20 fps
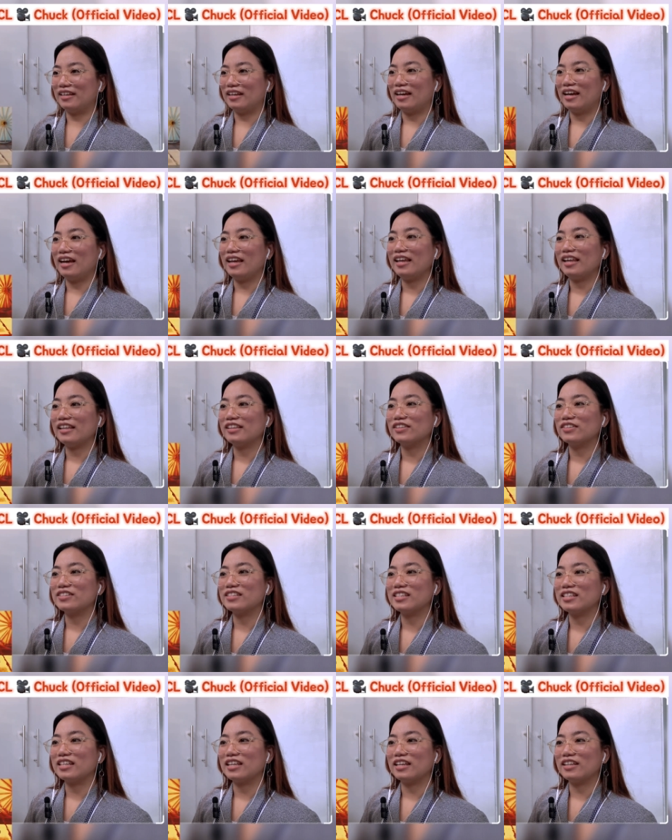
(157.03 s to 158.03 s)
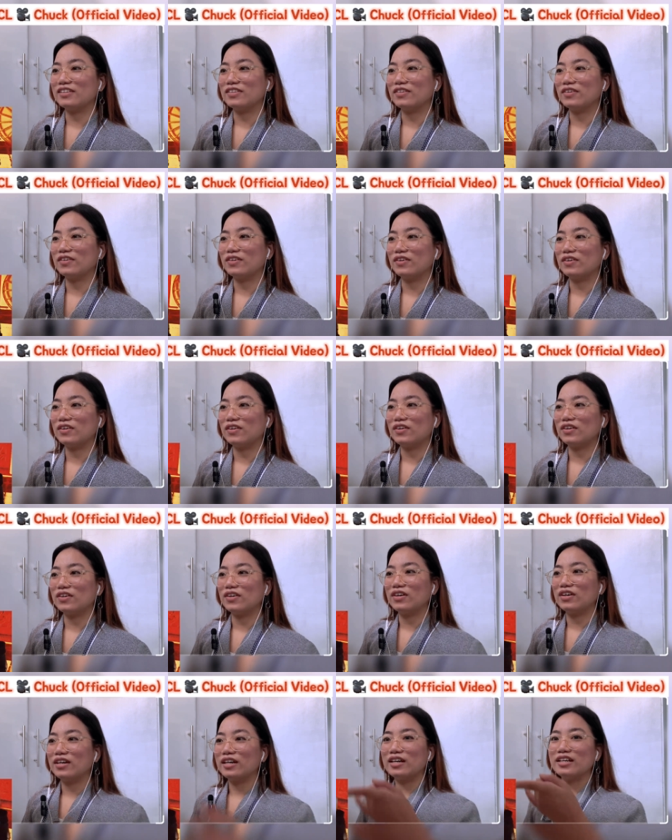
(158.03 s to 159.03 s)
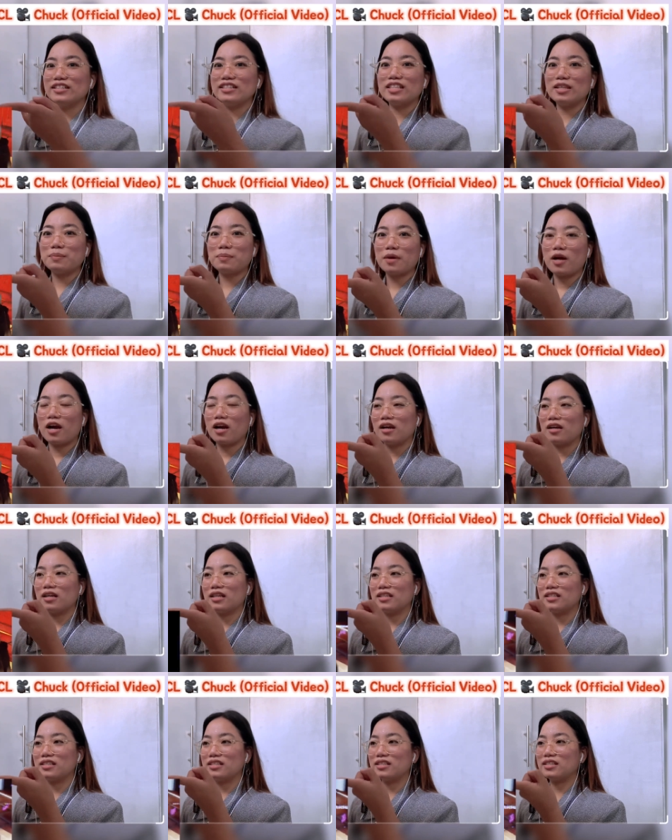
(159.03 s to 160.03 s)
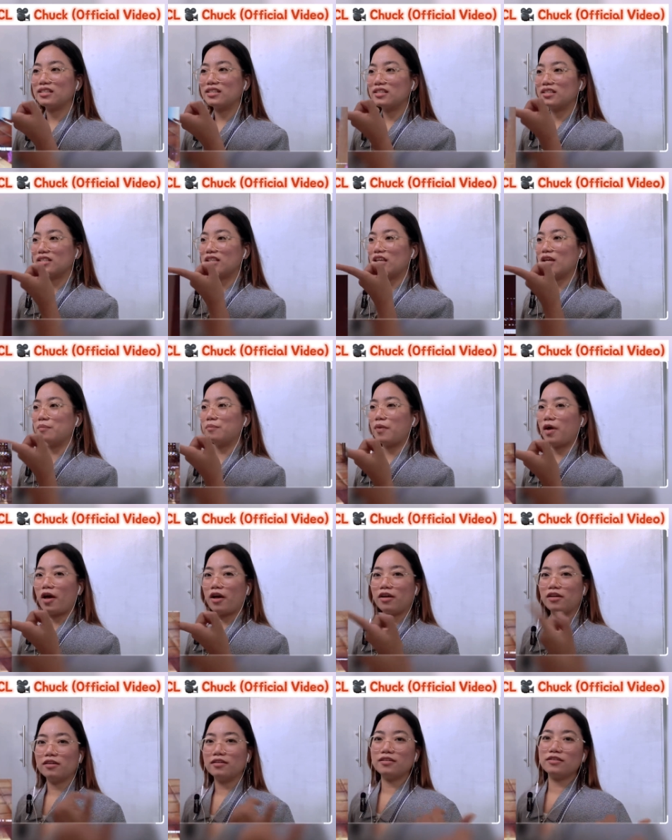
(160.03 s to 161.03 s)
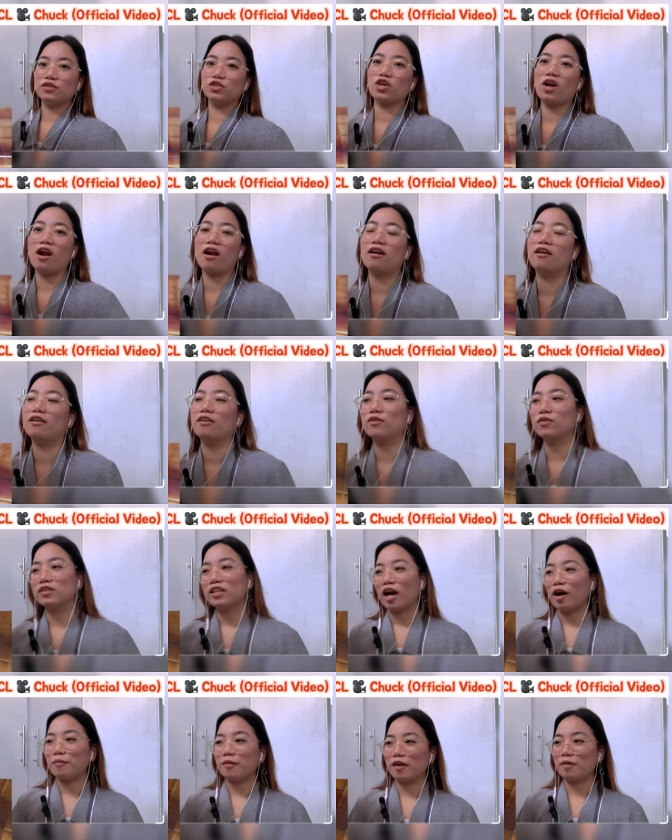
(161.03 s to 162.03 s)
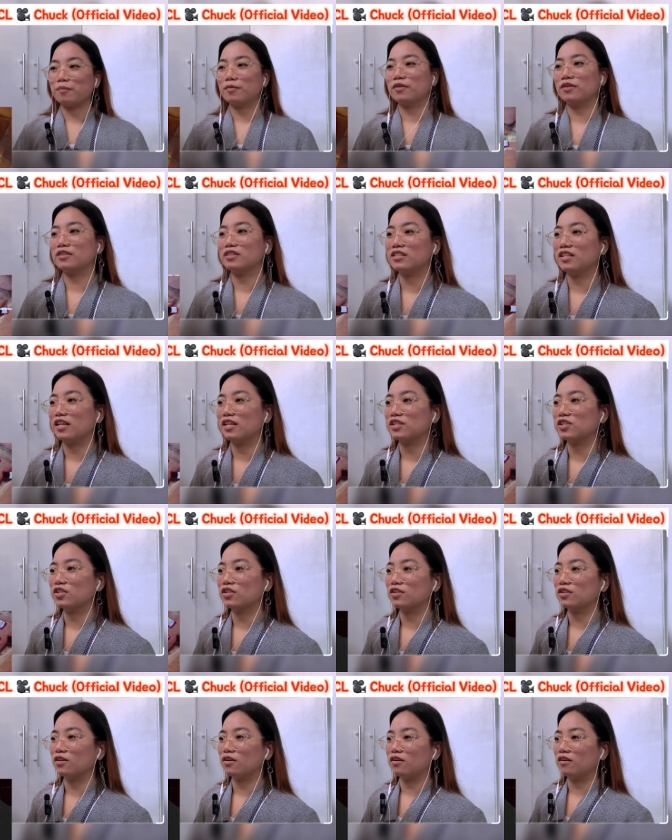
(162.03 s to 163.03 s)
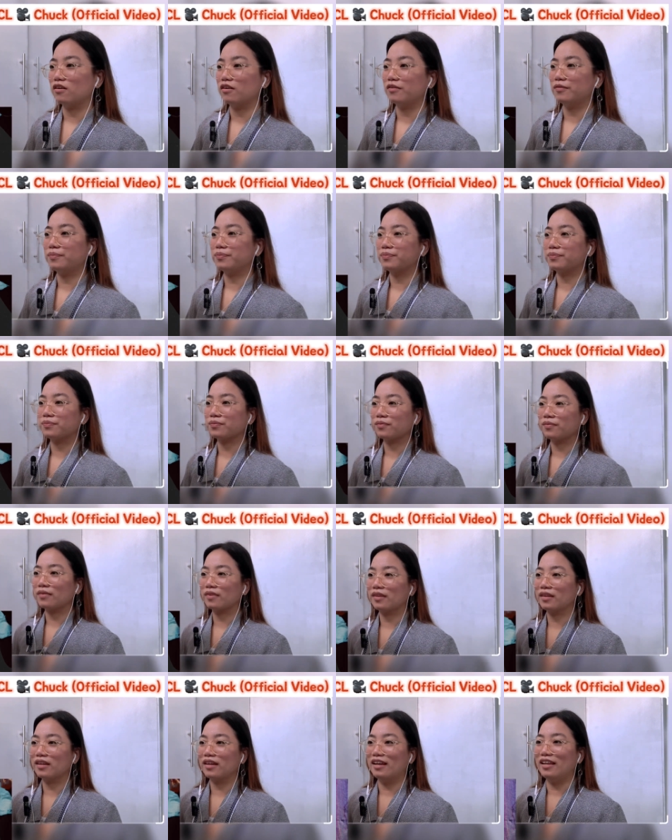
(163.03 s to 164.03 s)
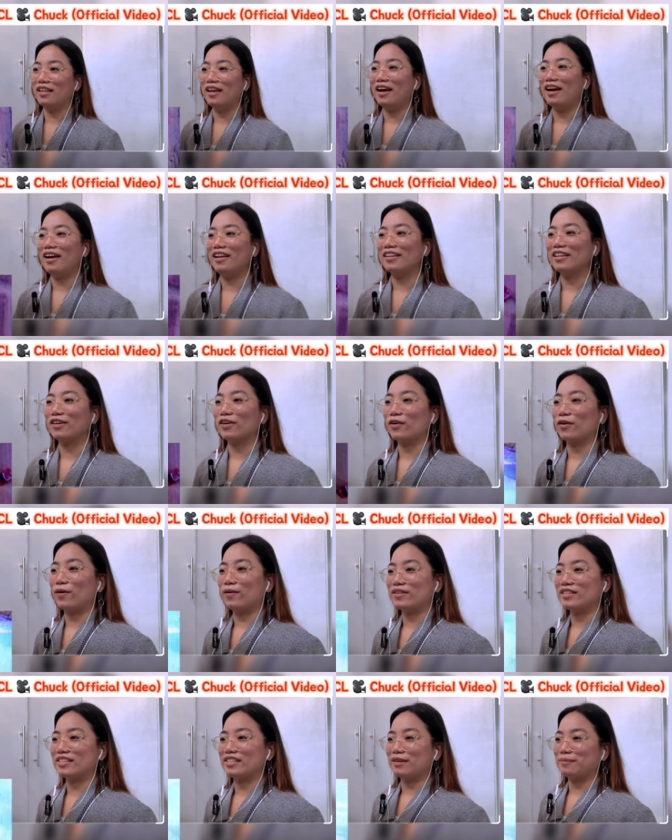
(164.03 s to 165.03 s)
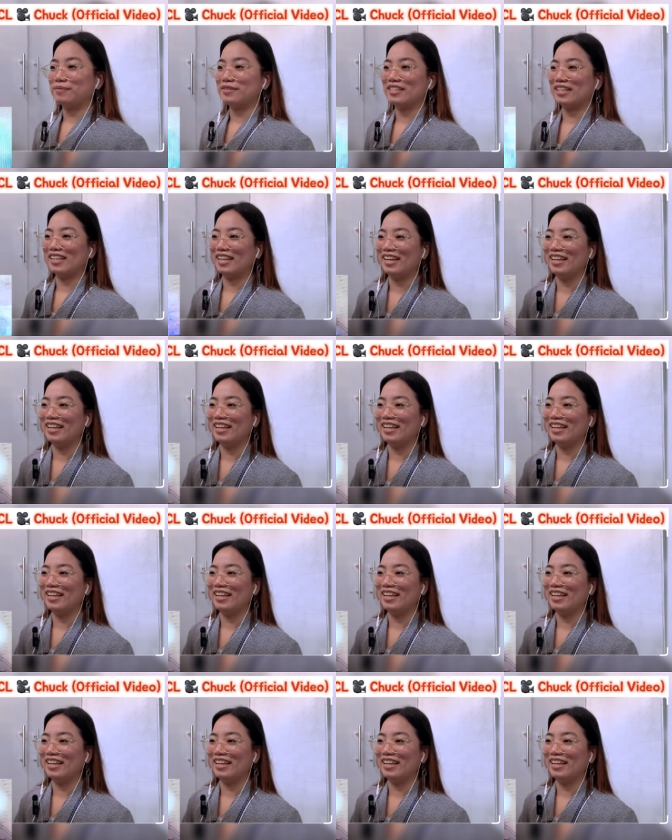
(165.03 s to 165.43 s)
Ay, eto si ano, si Paris Gebel Char. Kung oh, tama yung pronunciation ko. Hala, nag-ghost stop sila.